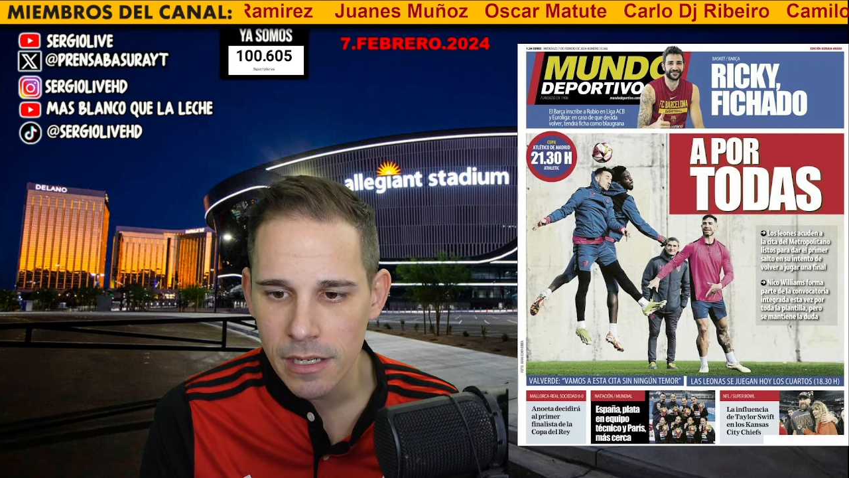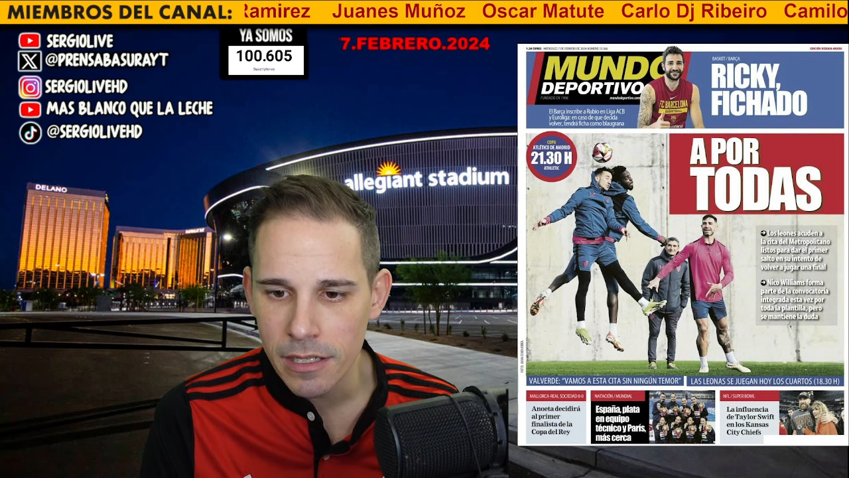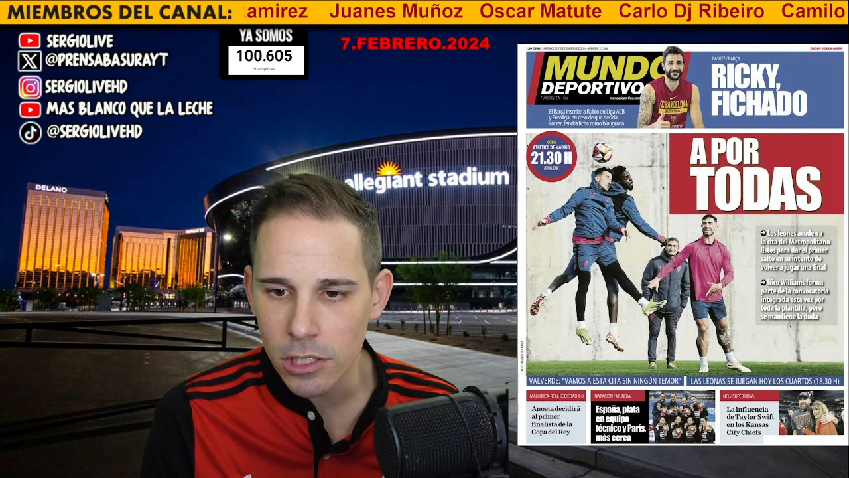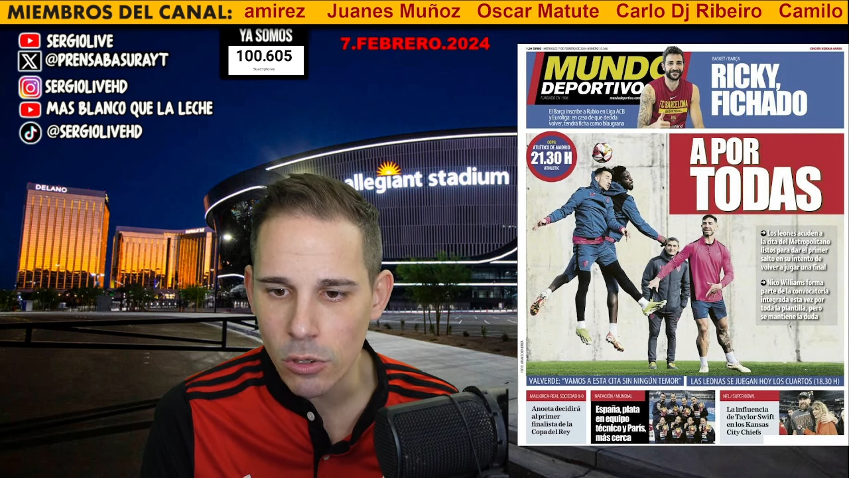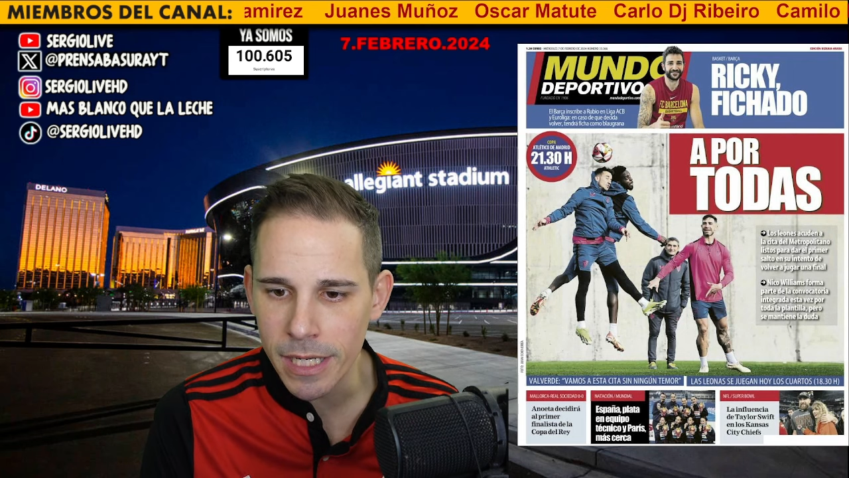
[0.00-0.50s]

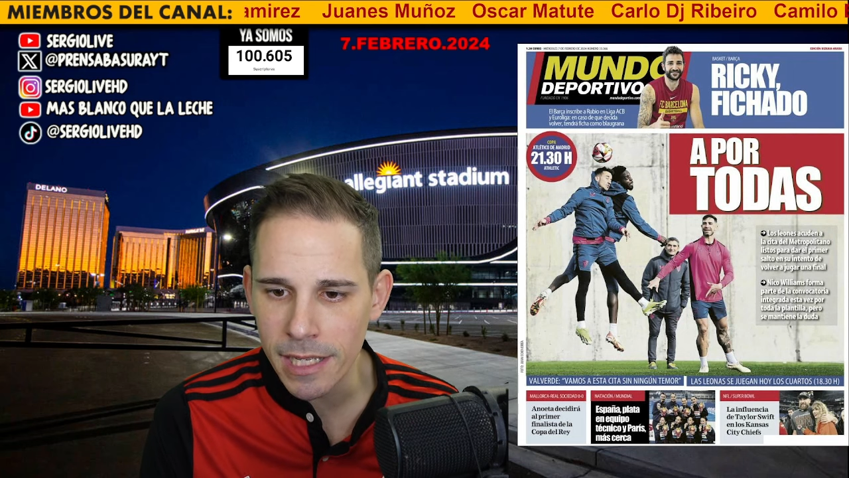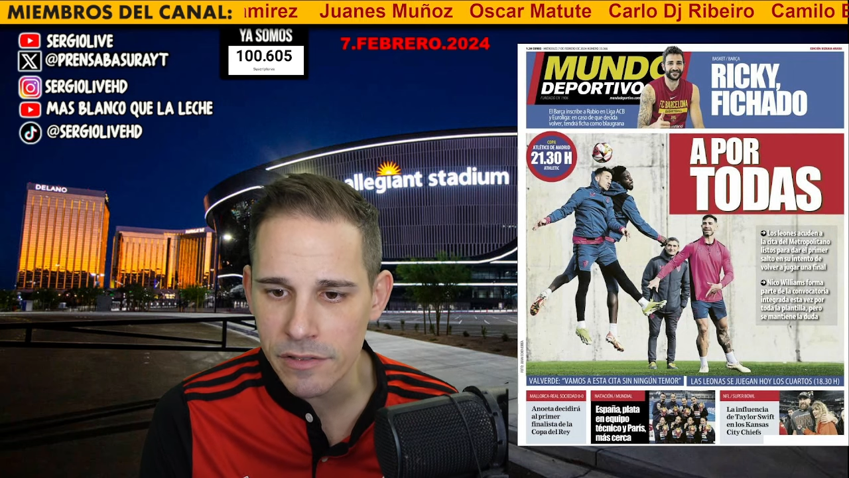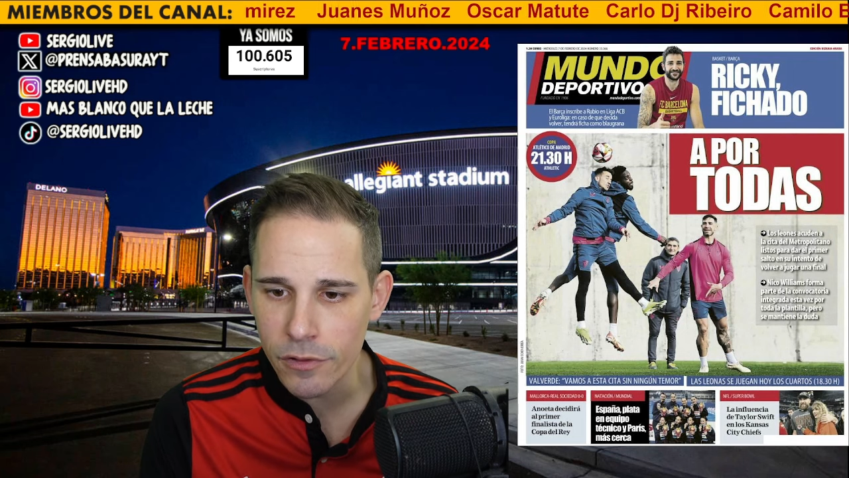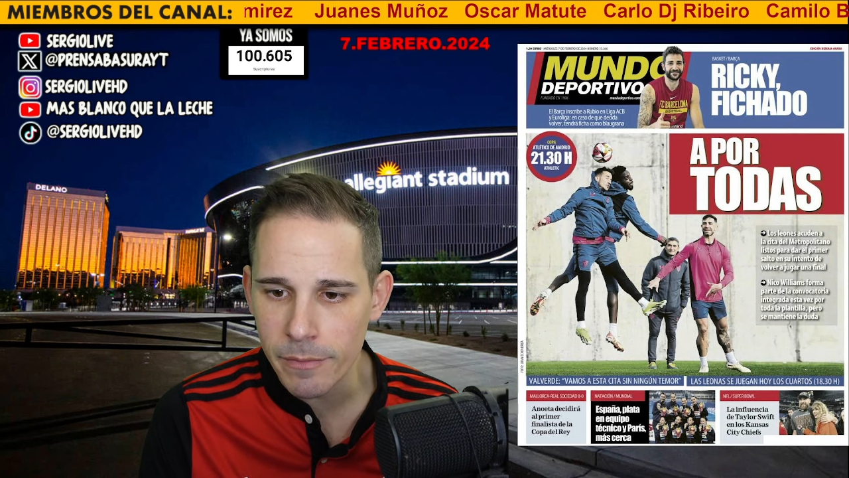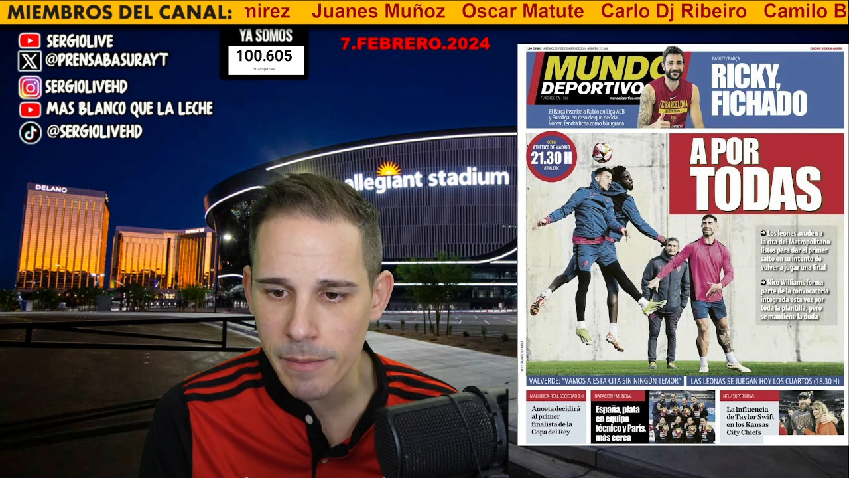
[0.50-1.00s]
Nico
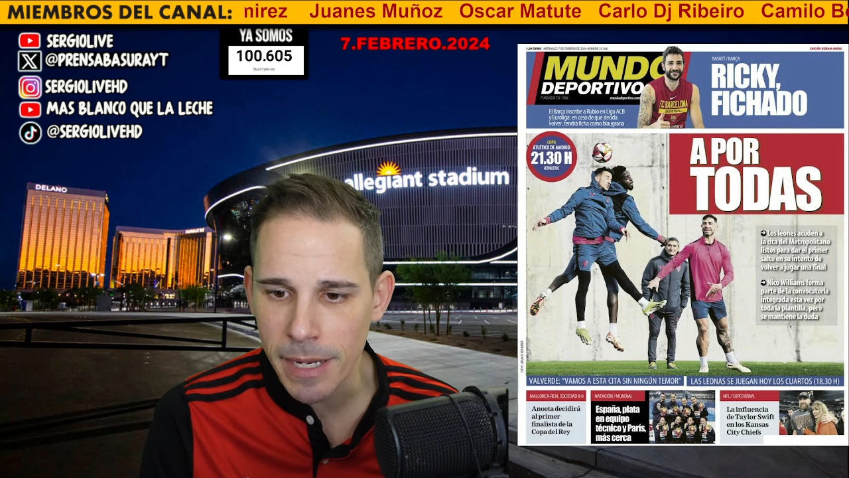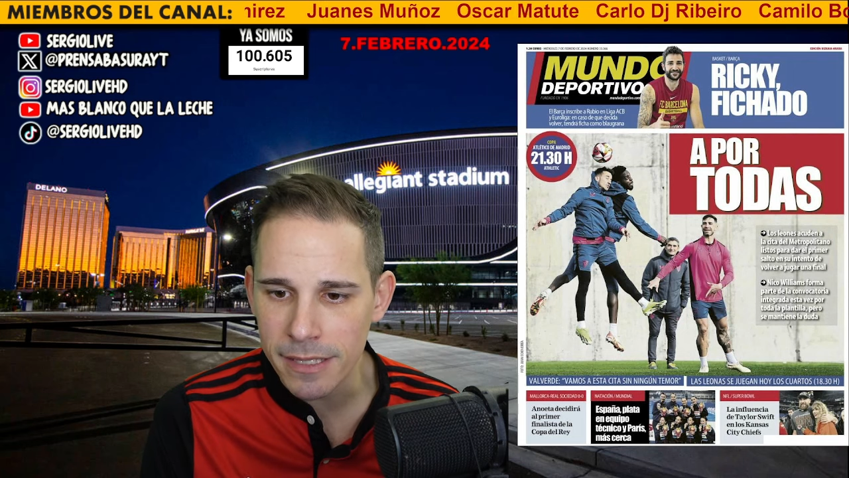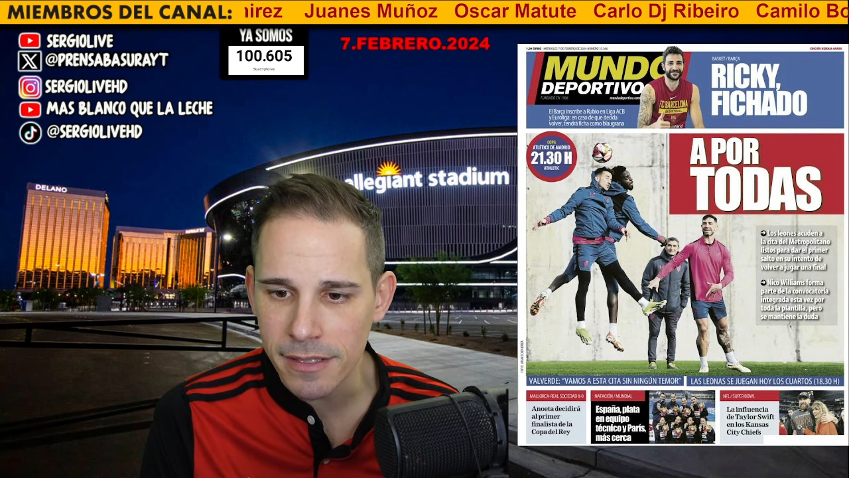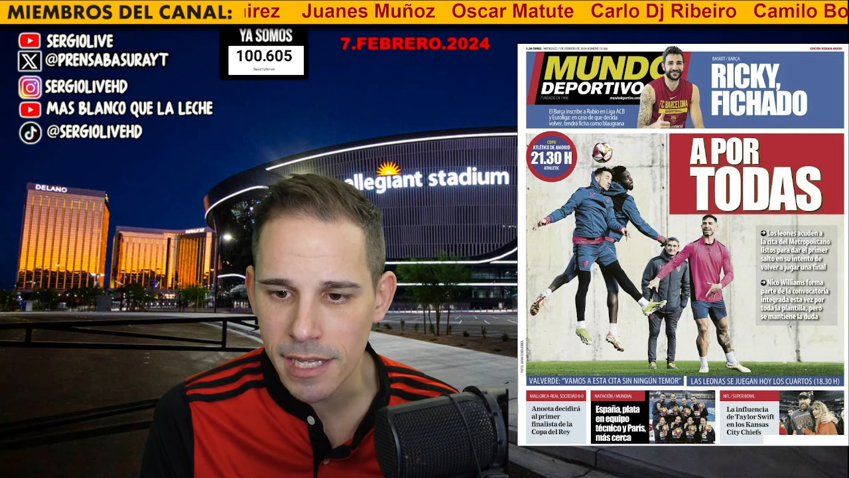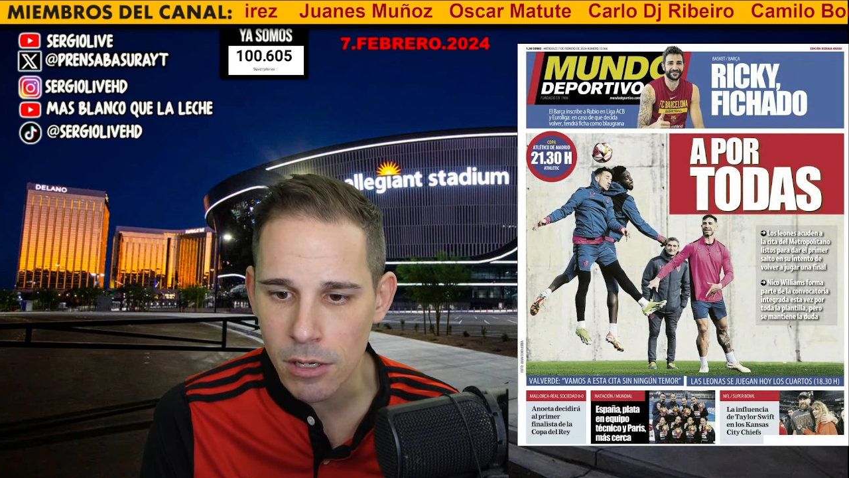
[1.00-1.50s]
Williams forma
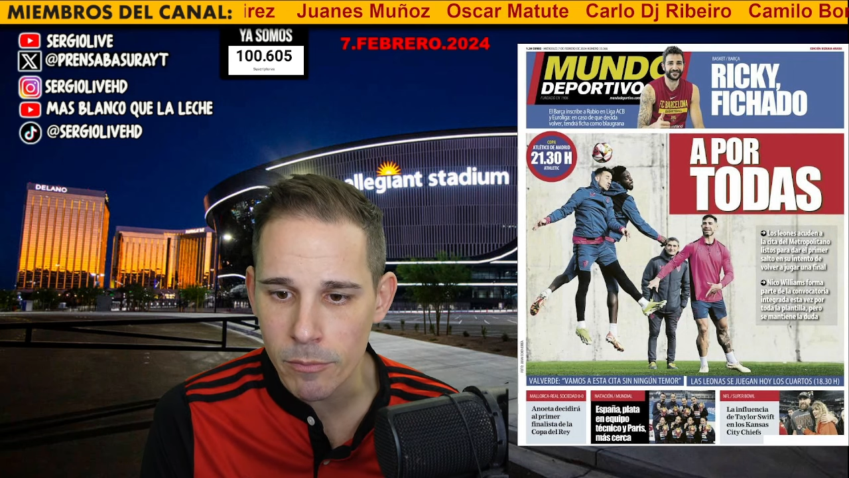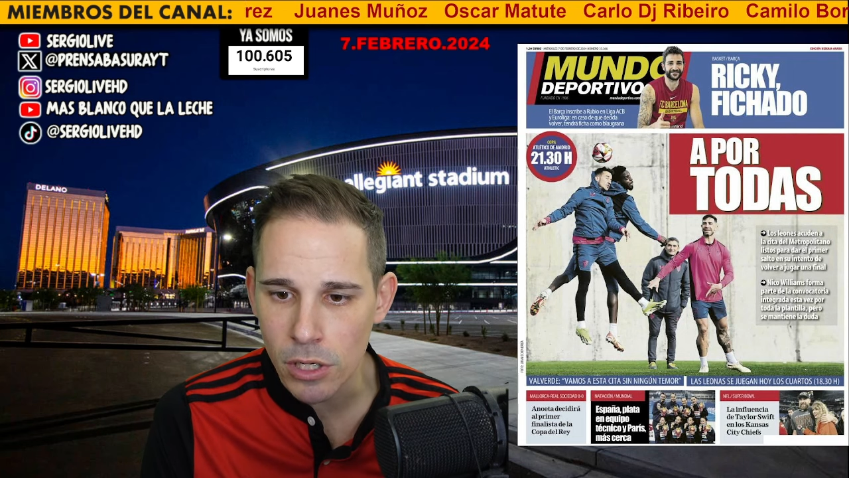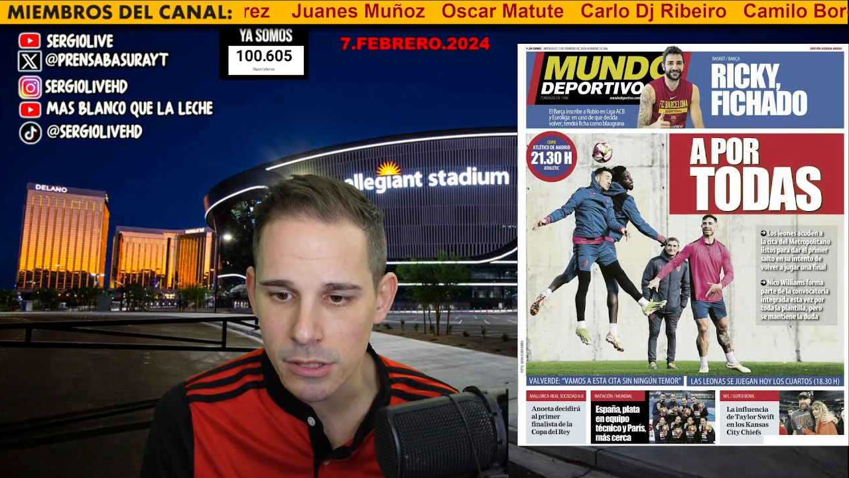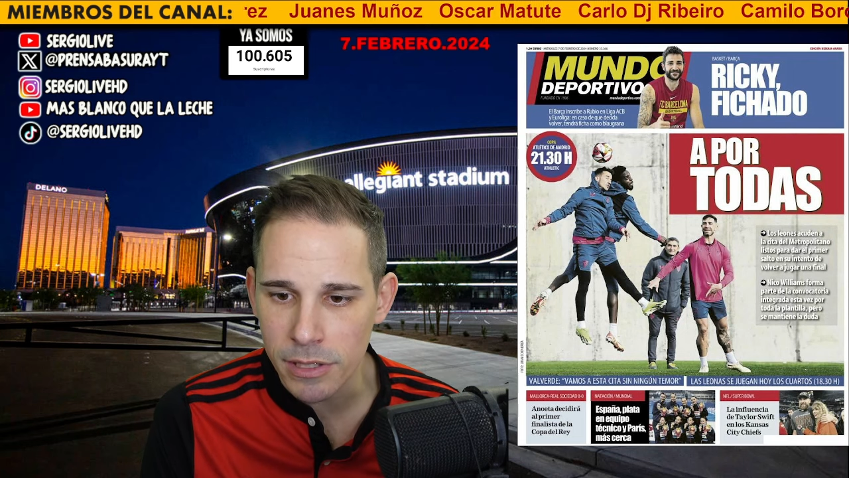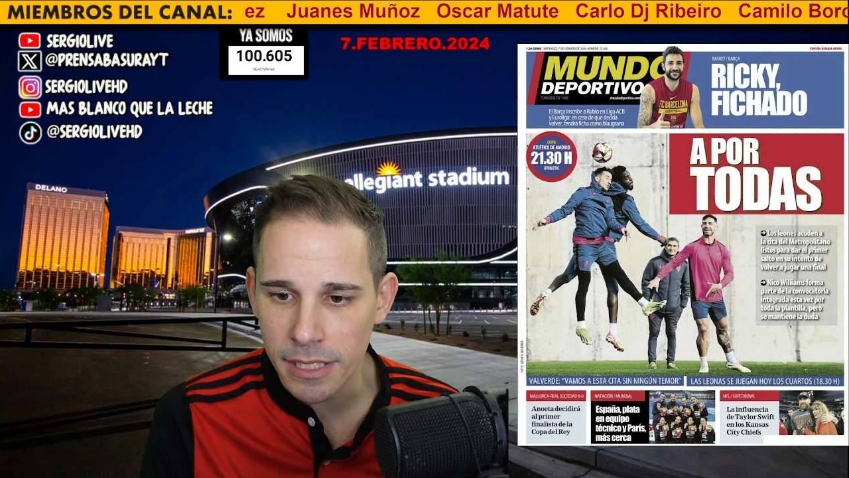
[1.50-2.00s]
parte de la
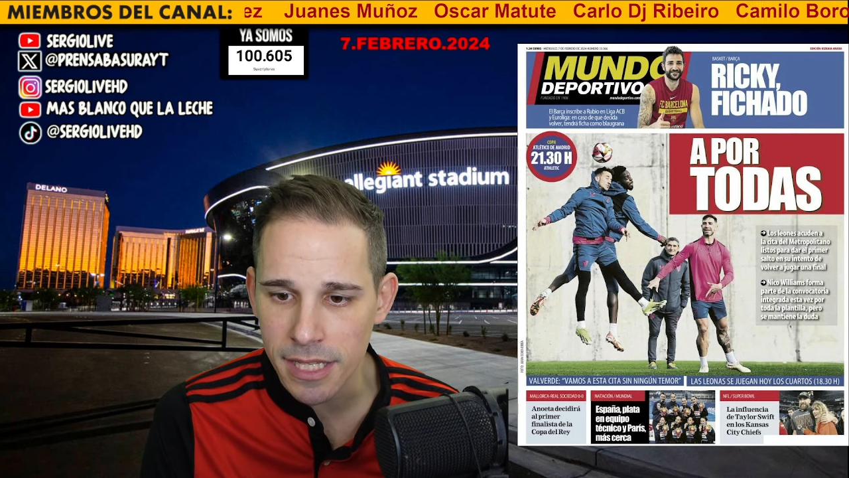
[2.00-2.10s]
convocatoria